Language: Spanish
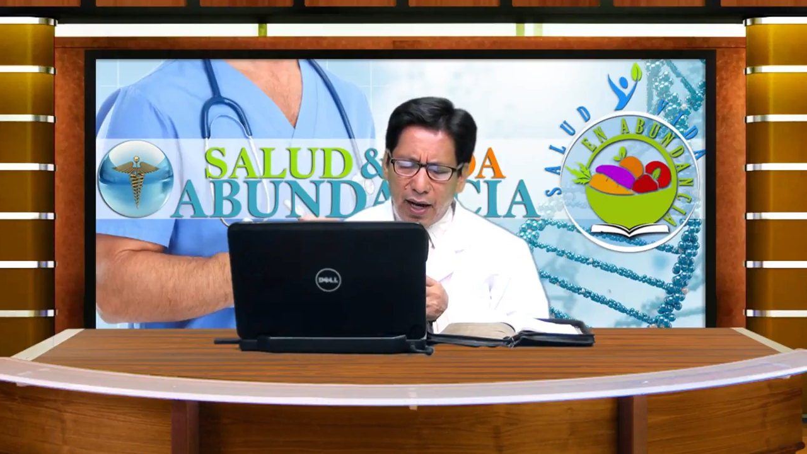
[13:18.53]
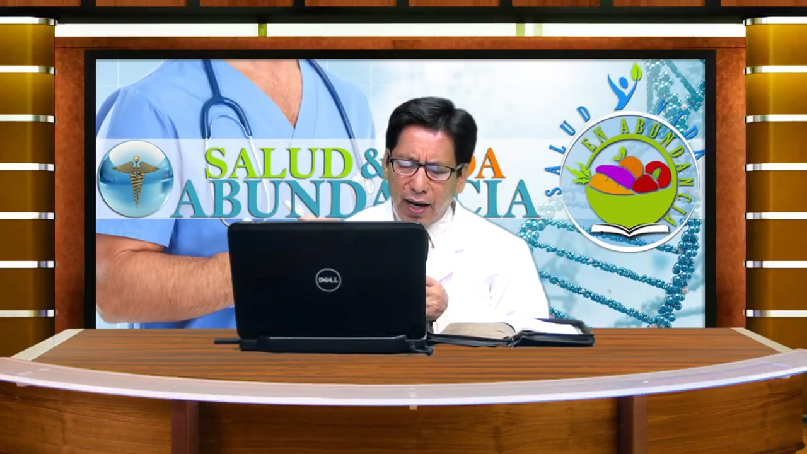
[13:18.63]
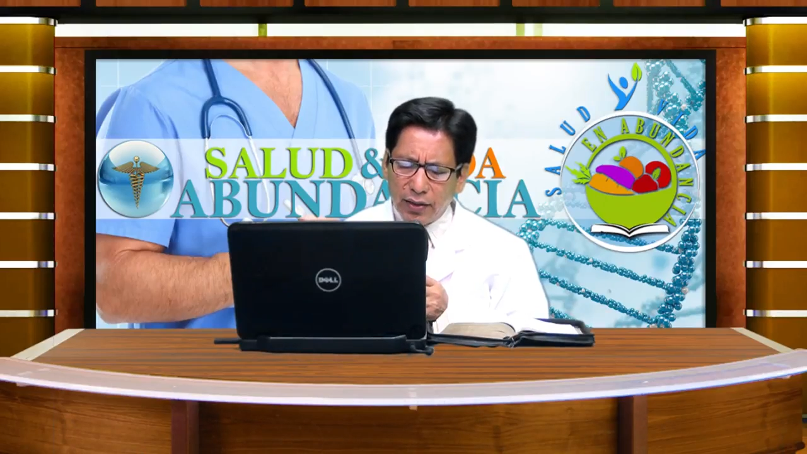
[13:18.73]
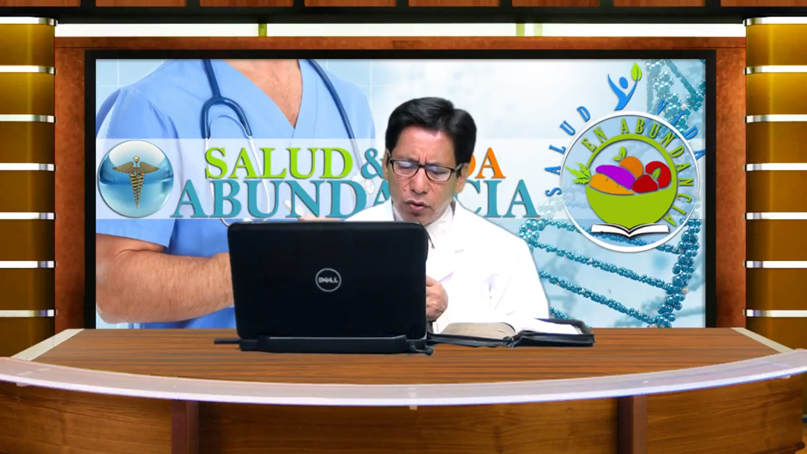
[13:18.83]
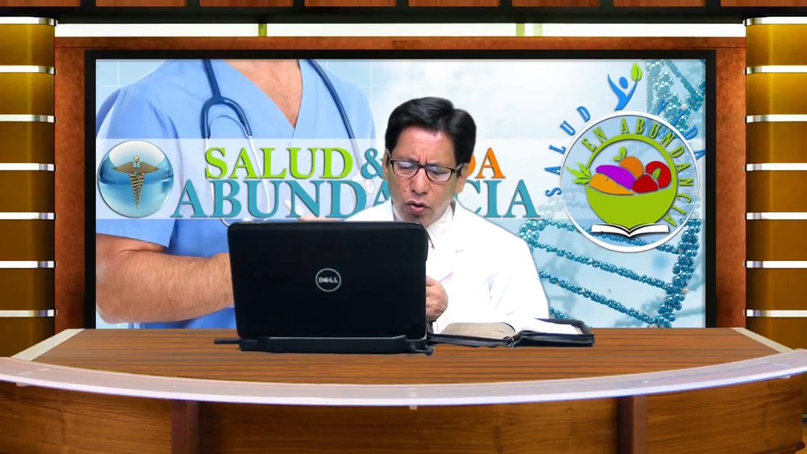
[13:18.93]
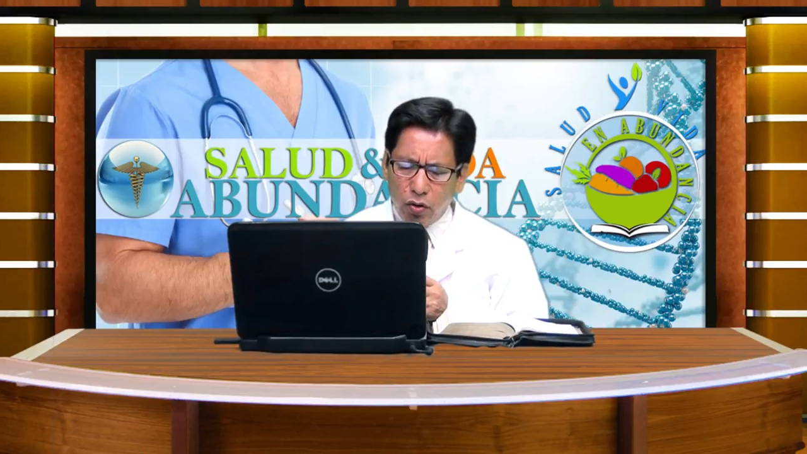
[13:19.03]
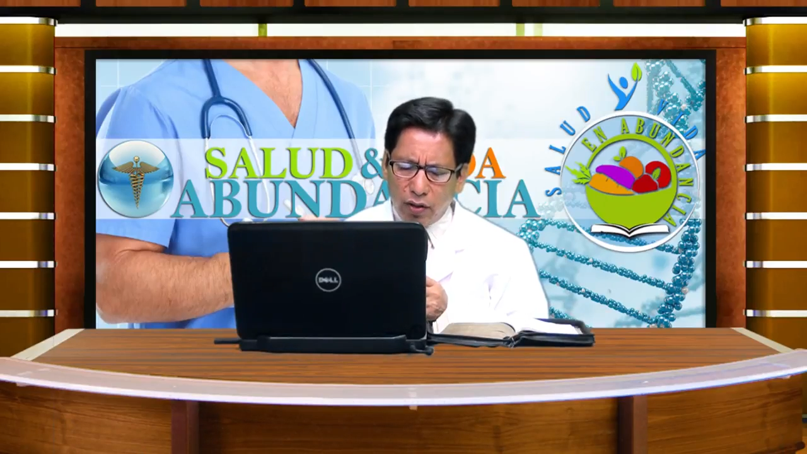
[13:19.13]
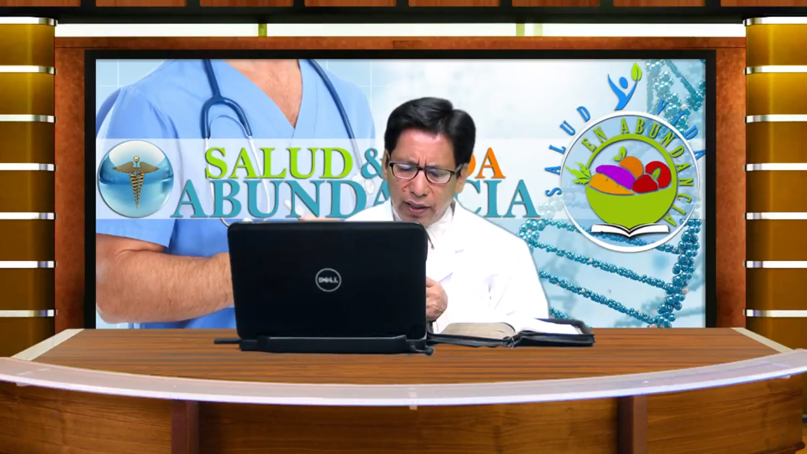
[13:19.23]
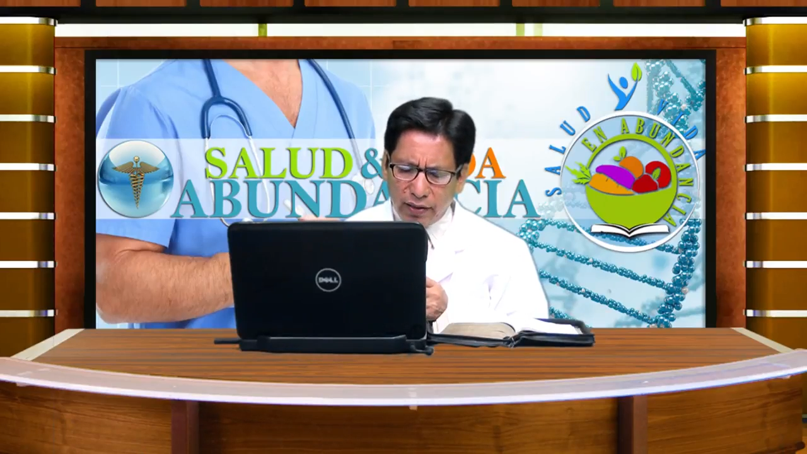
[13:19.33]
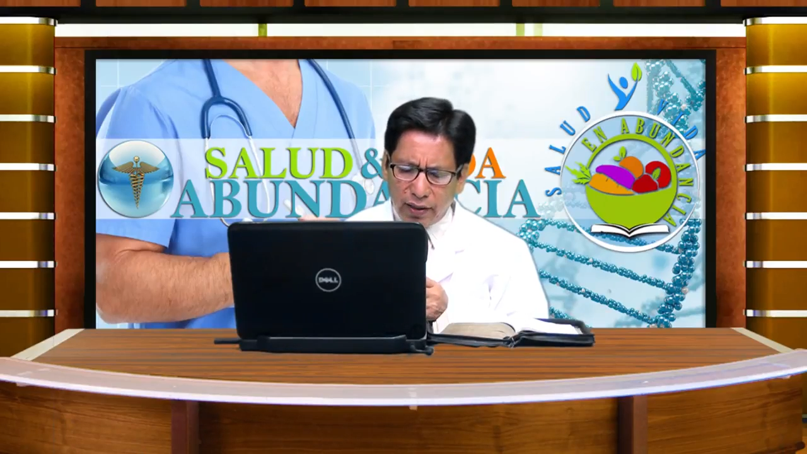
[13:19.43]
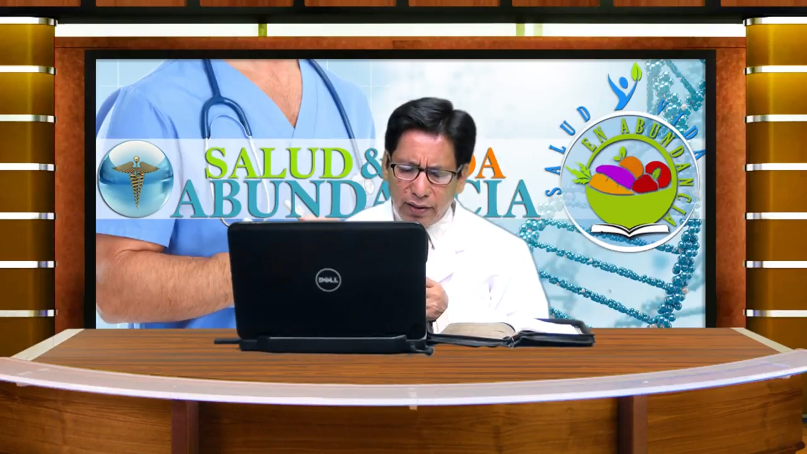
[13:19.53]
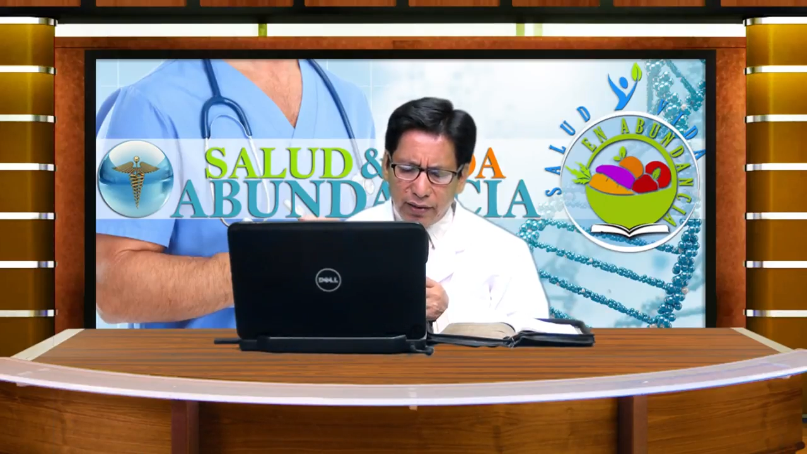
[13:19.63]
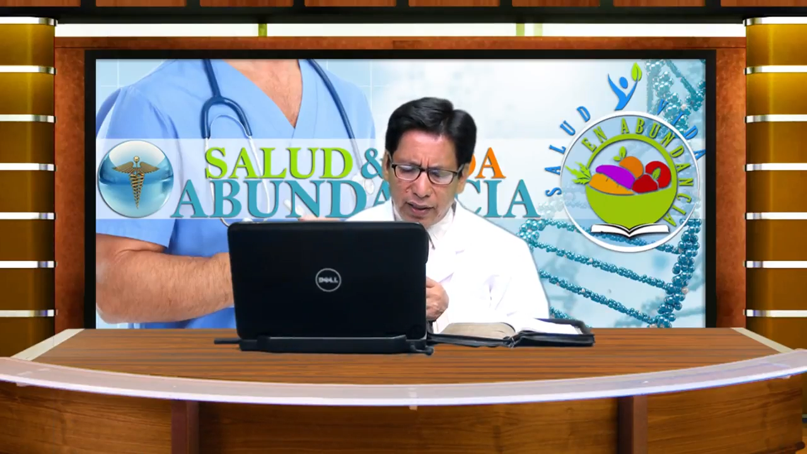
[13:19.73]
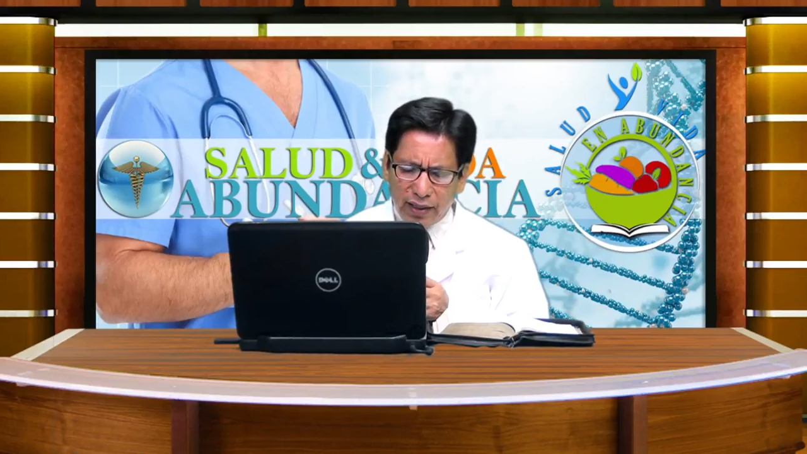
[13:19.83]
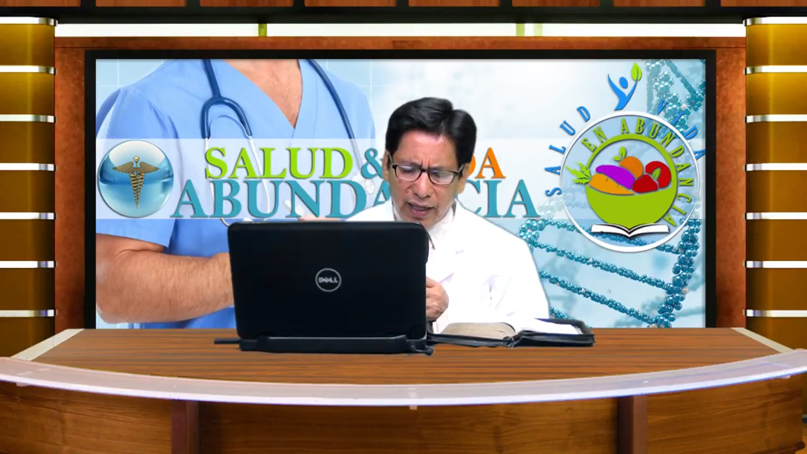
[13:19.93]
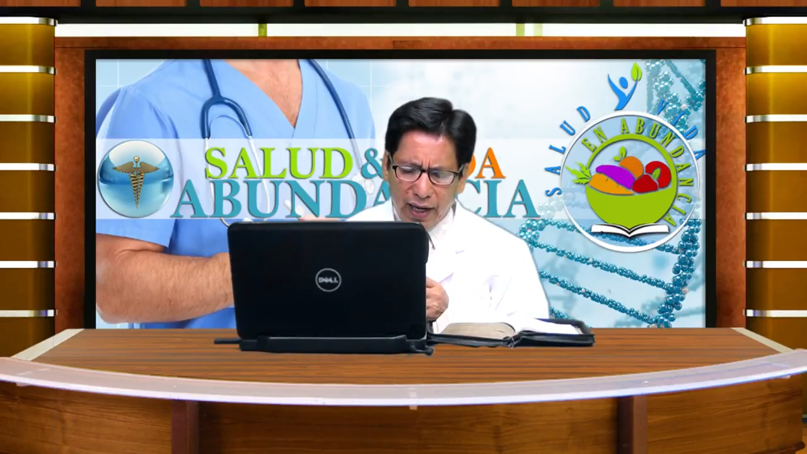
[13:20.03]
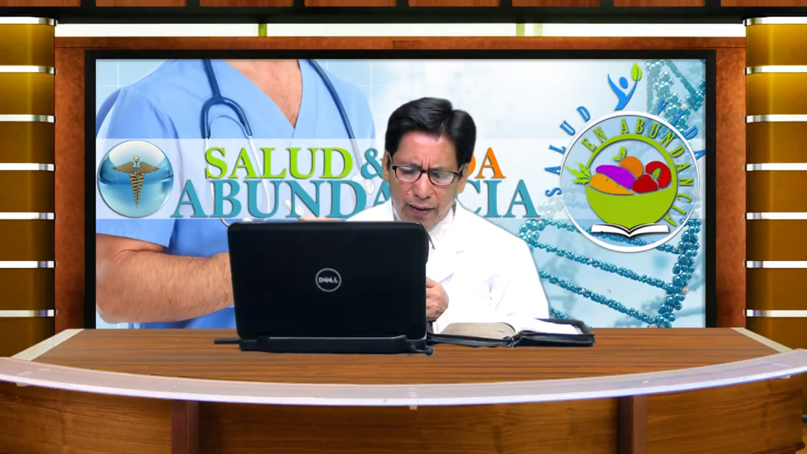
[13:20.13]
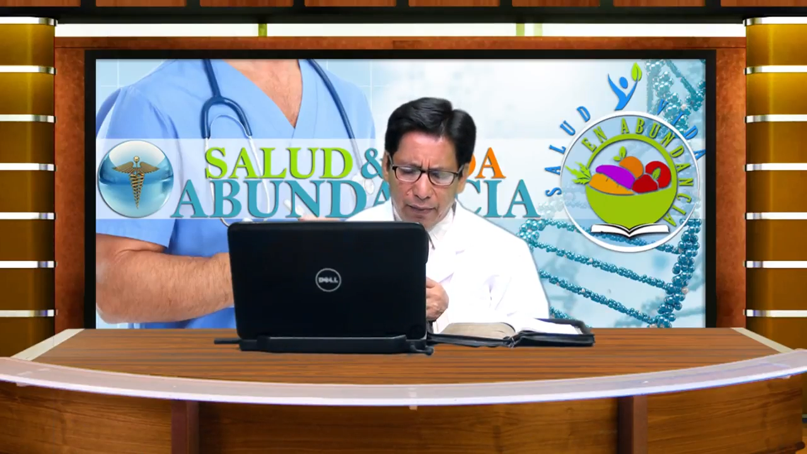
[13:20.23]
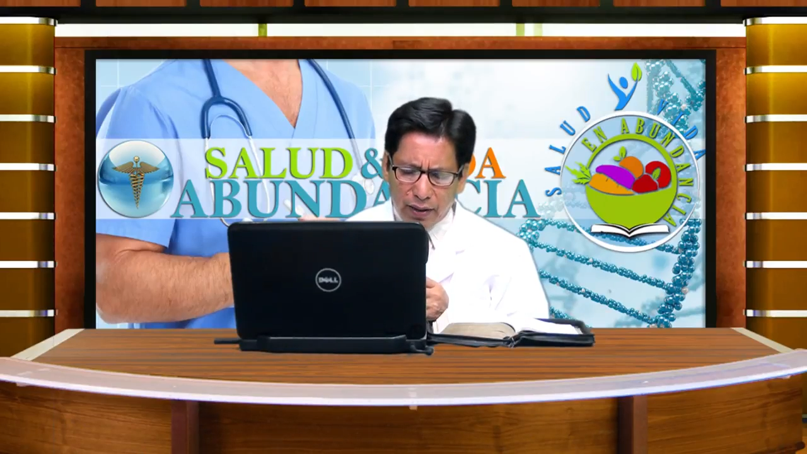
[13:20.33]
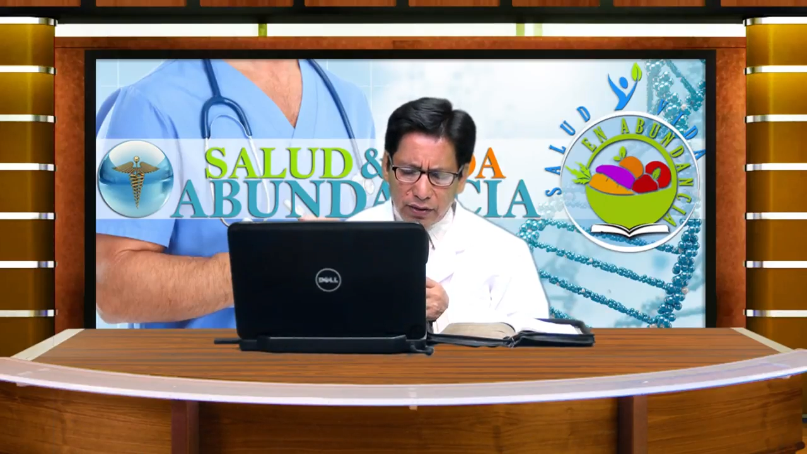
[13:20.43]
a todos los que están detrás de
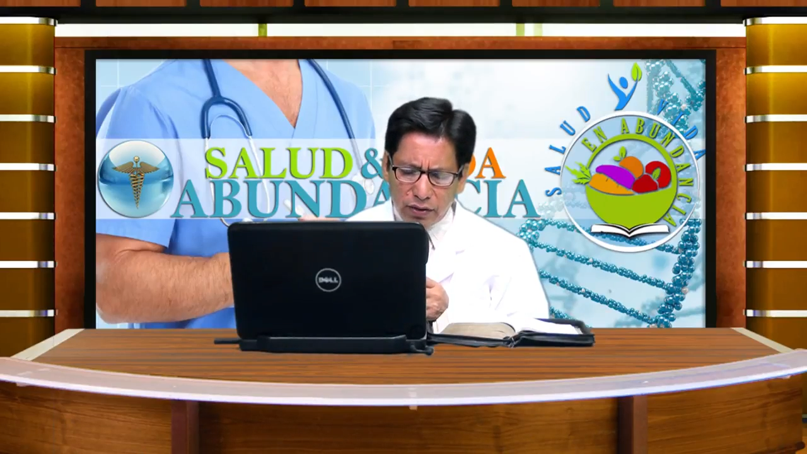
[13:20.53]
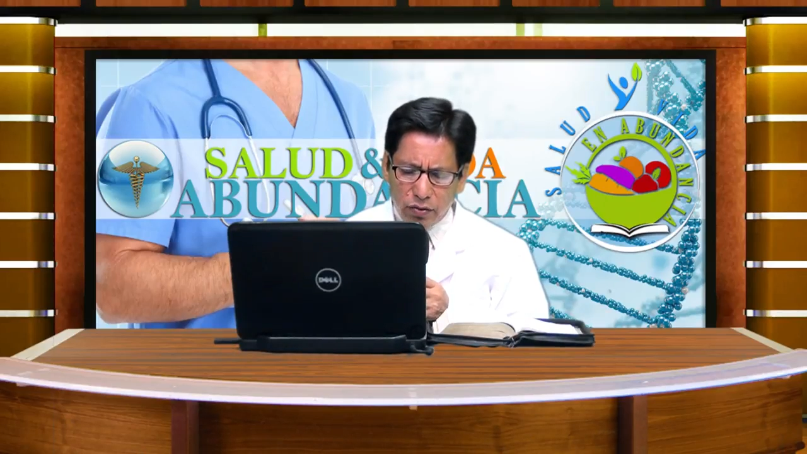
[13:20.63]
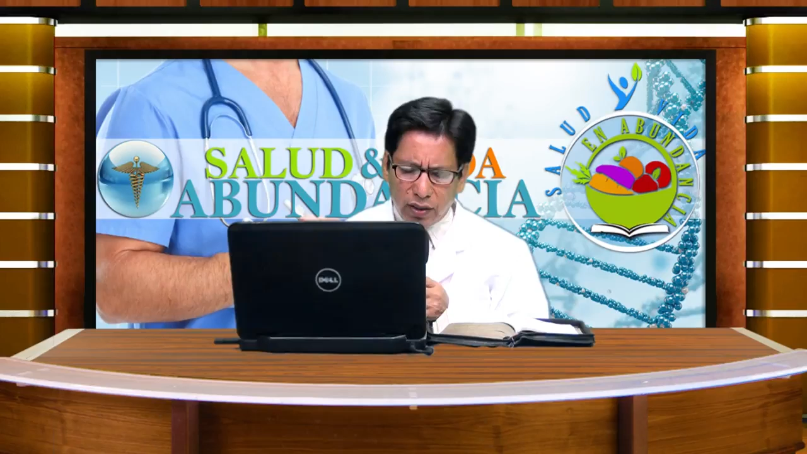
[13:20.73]
cámaras, Señor,